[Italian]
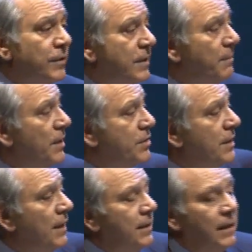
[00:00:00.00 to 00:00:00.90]
Se
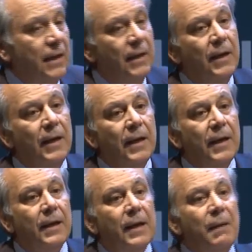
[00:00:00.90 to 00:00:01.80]
immaginate che
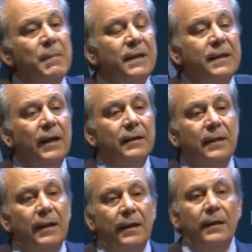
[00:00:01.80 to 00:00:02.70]
la metà
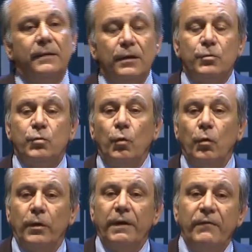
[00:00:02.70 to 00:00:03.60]
del, del
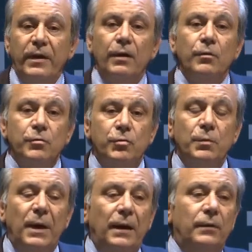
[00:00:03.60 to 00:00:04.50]
suolo che viene
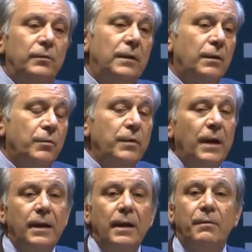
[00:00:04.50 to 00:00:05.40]
consumato da alcuni
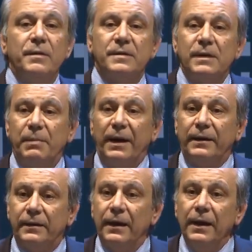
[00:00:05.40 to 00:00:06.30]
anni a questa
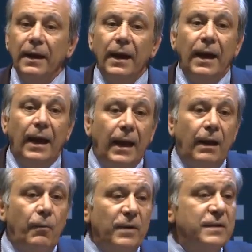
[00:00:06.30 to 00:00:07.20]
parte
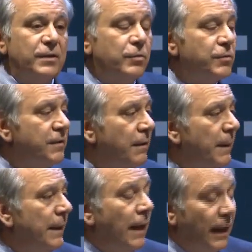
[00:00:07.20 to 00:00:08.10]
è quasi
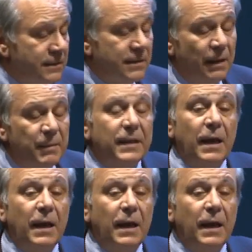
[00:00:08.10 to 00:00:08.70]
esclusivamente, anzi la metà è